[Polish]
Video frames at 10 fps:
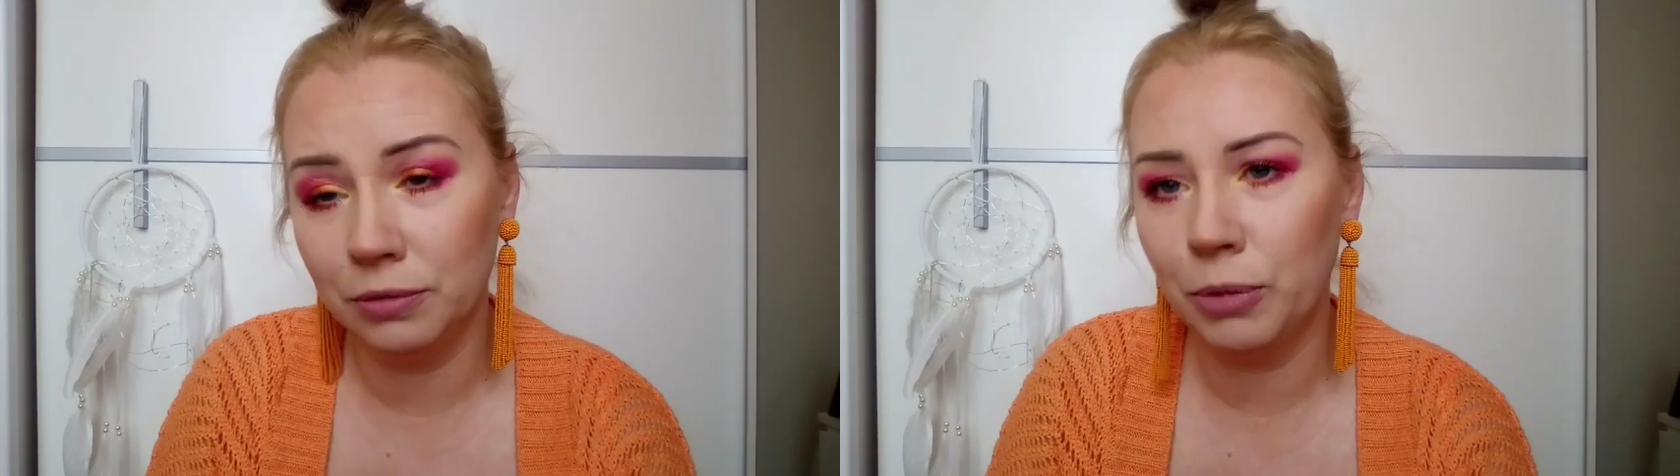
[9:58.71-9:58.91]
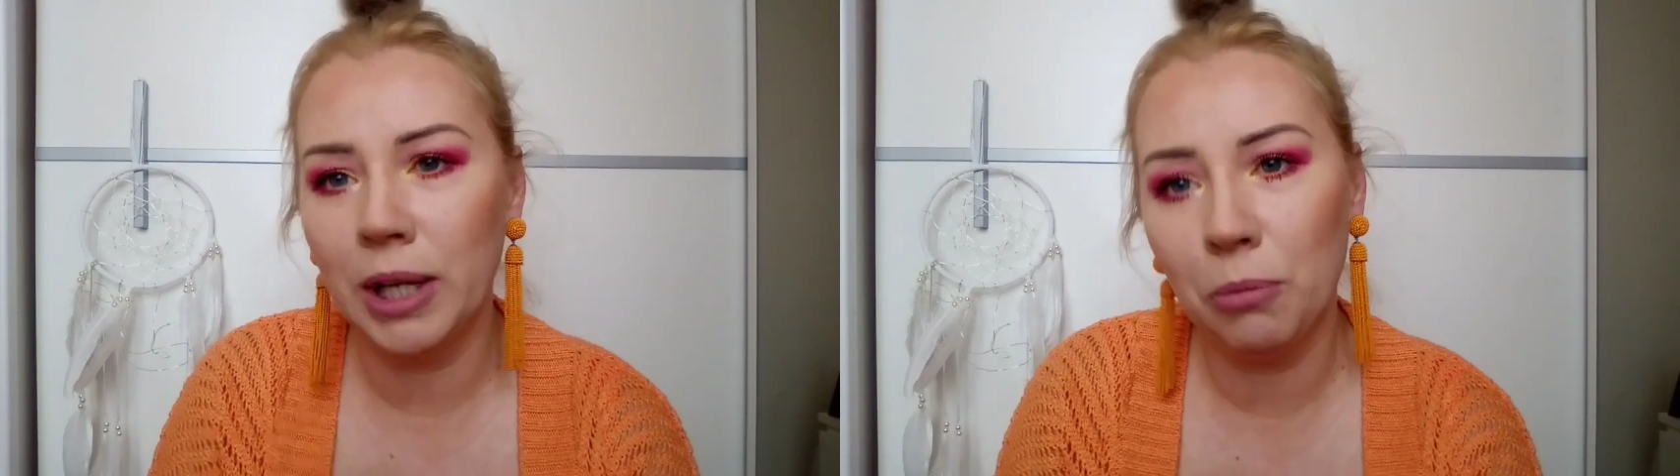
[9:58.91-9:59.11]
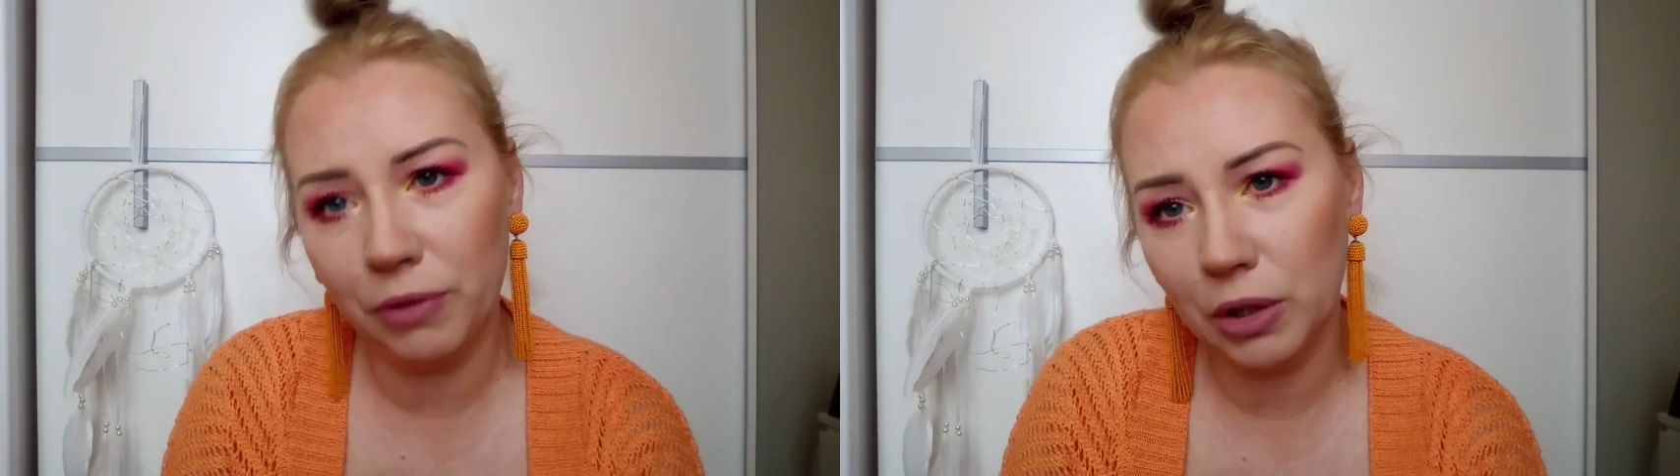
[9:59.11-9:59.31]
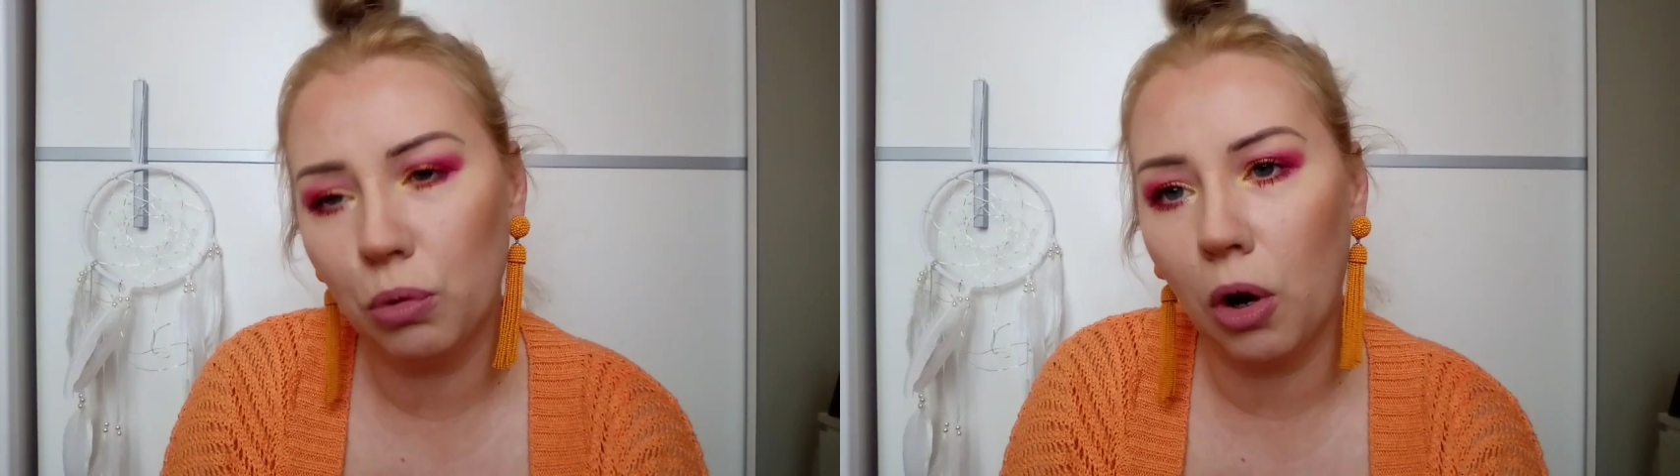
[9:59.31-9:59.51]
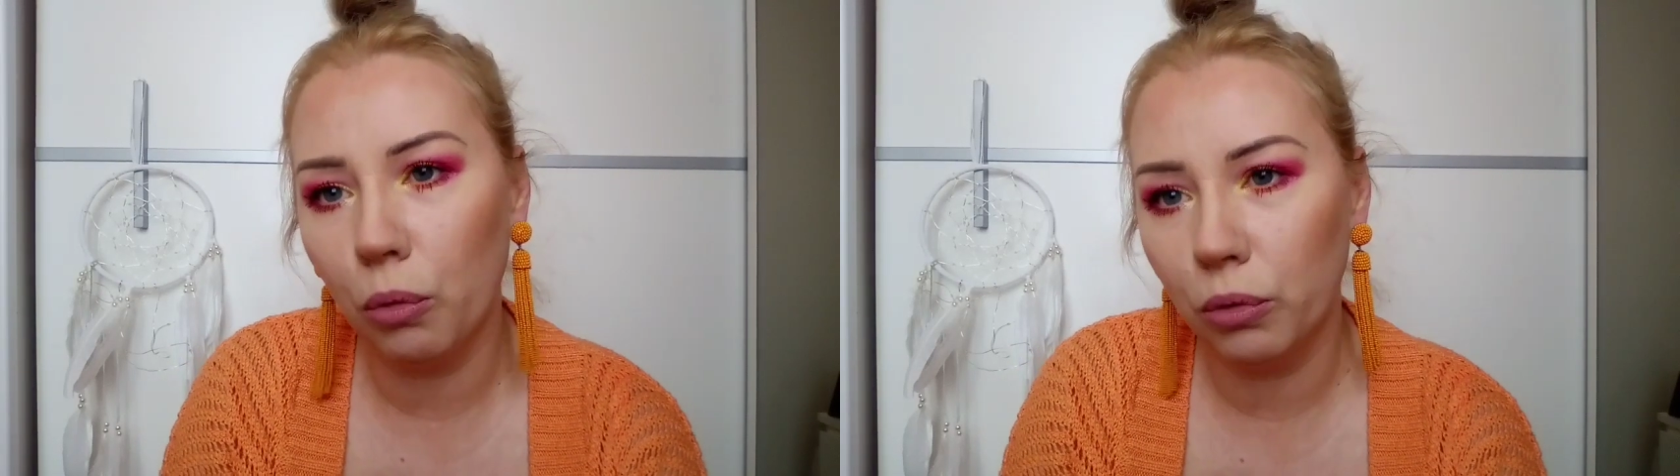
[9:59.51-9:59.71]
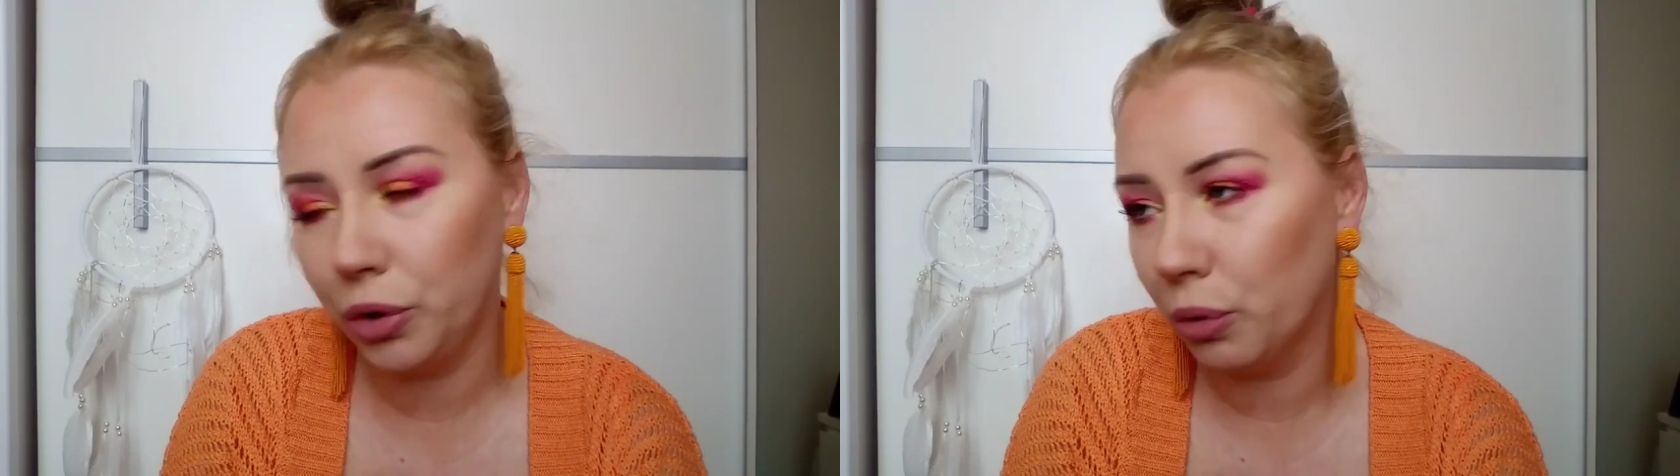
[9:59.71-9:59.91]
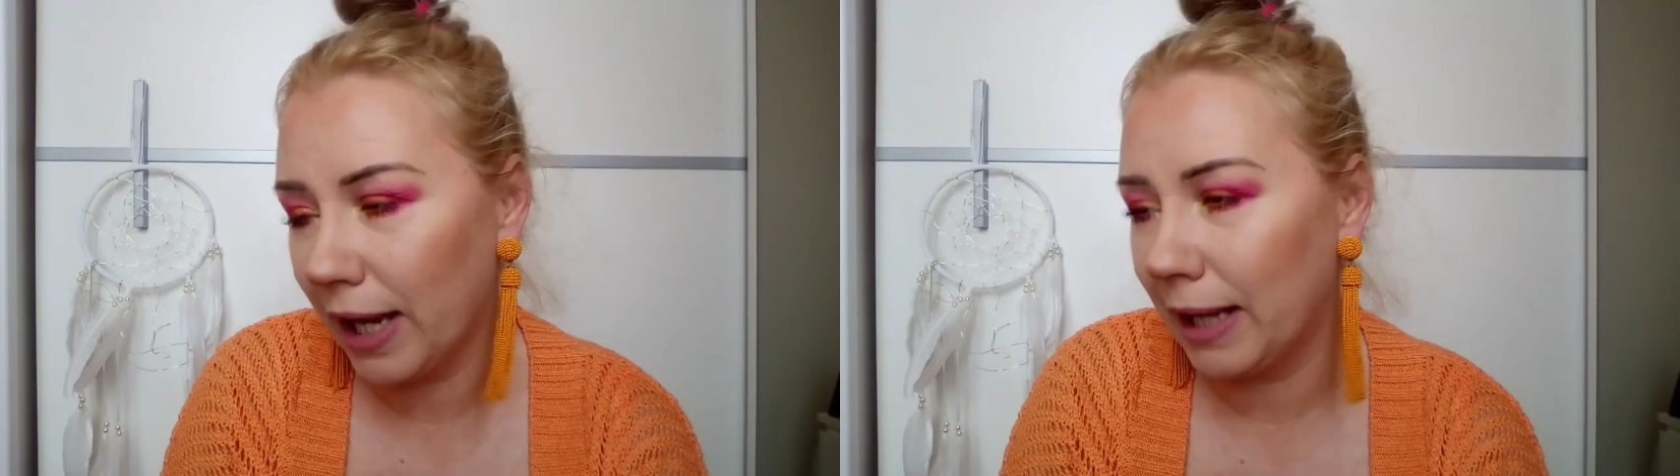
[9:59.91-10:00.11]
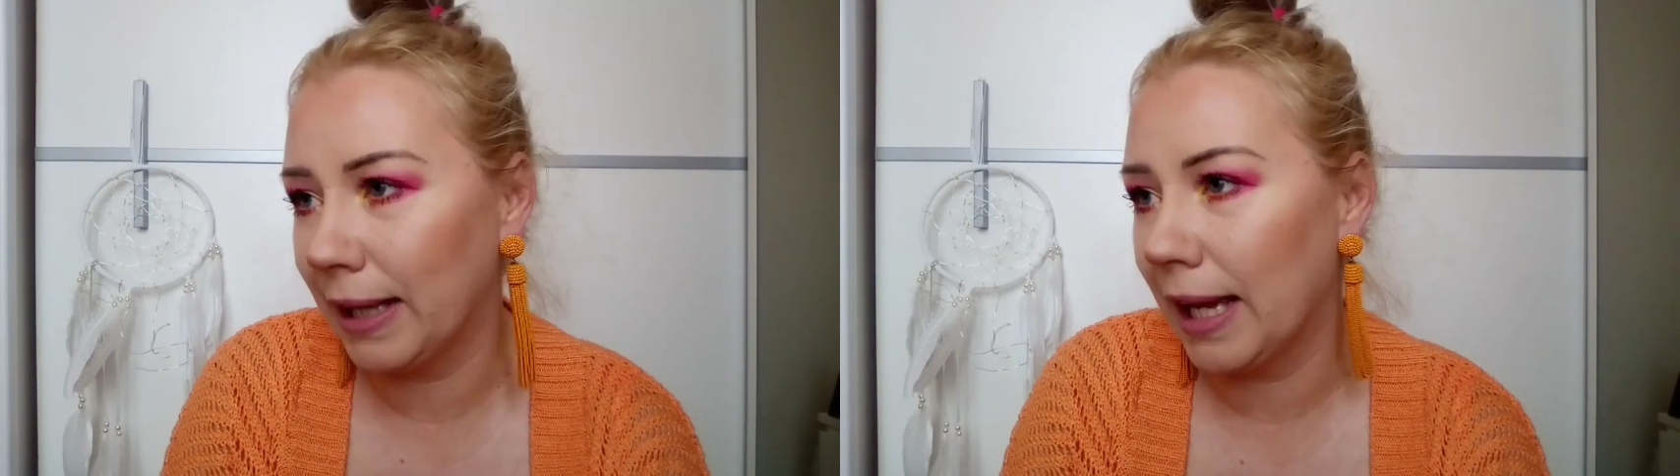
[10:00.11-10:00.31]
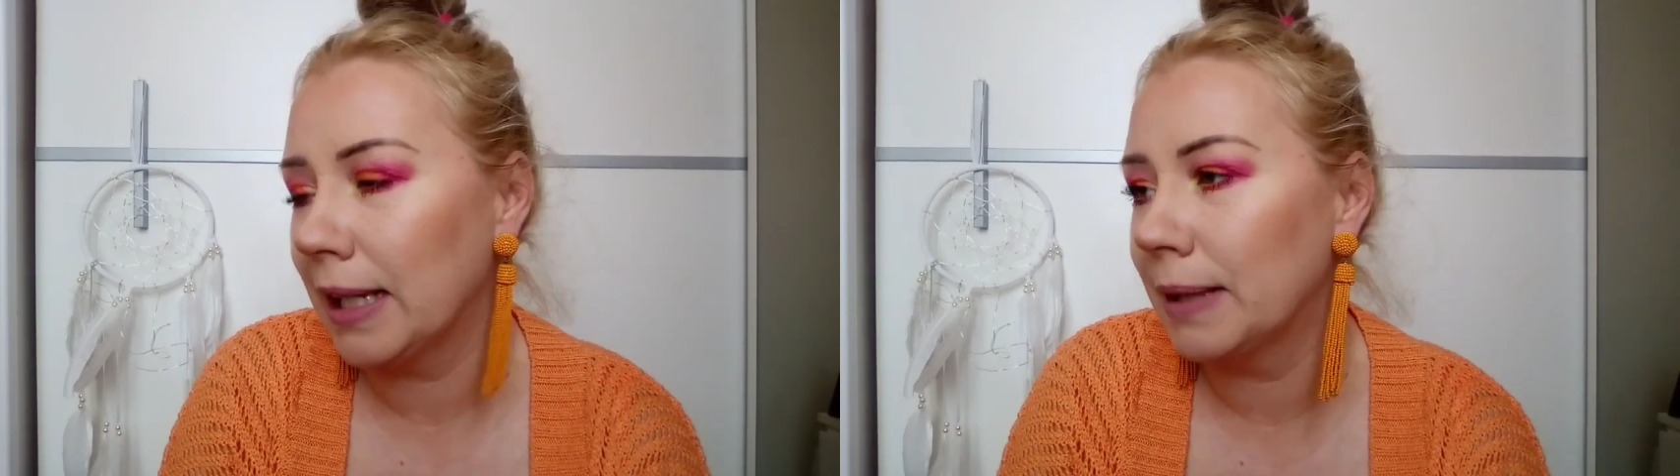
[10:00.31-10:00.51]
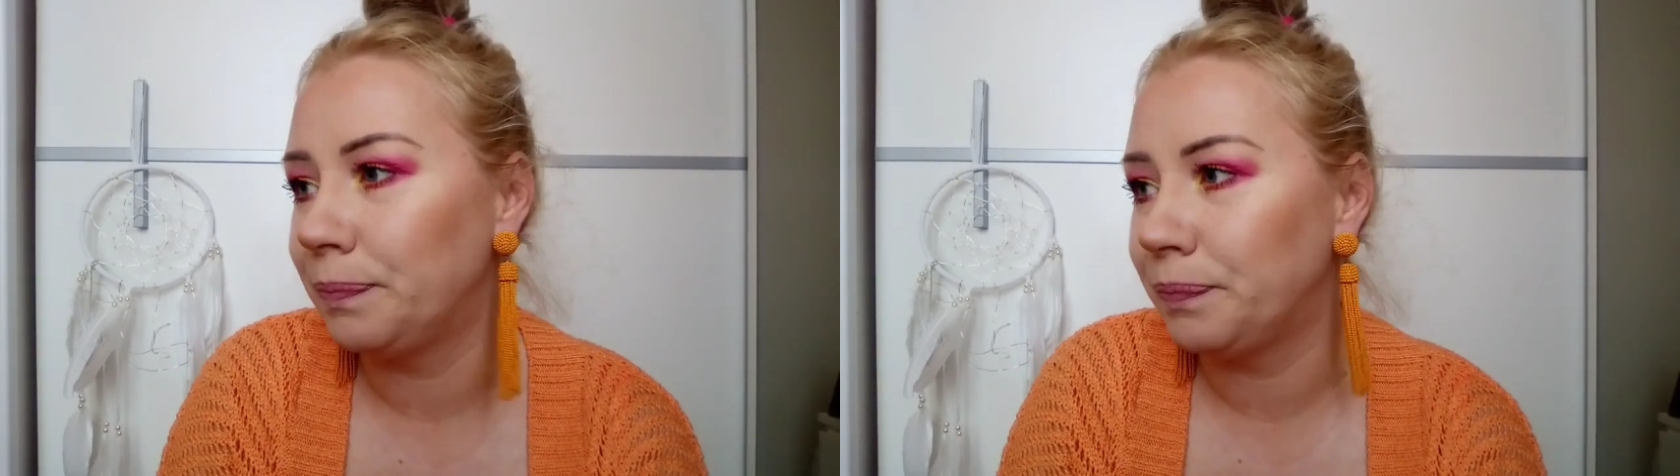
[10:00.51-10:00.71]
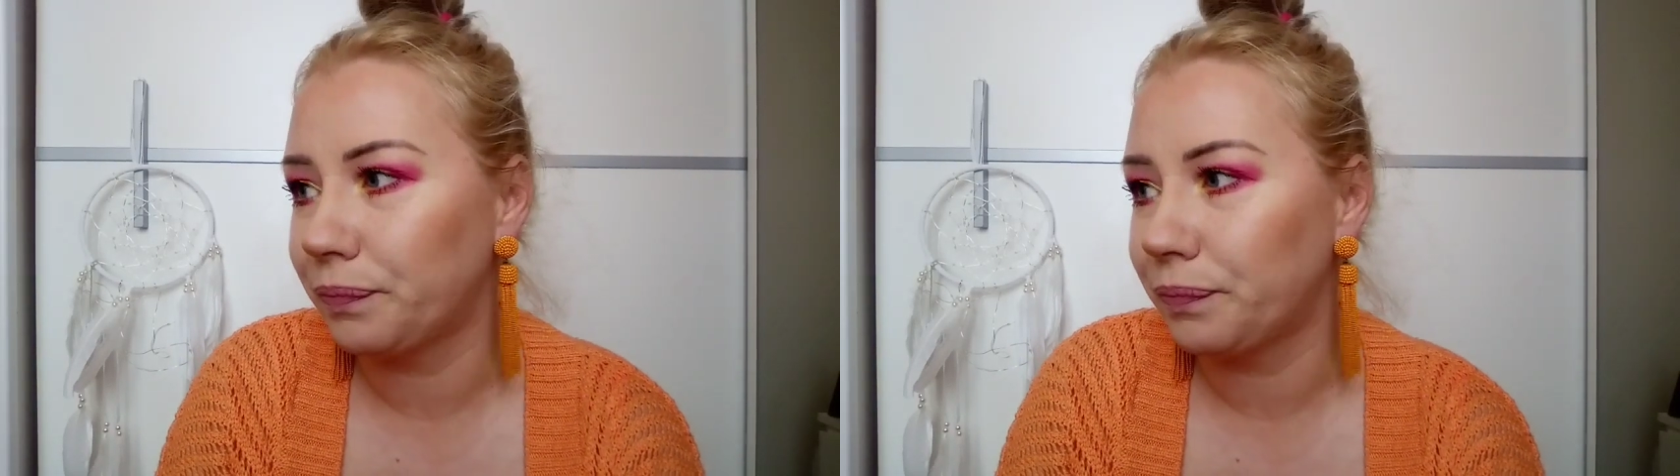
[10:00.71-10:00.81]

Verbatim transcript: bo ja mówię tu o UK, tak?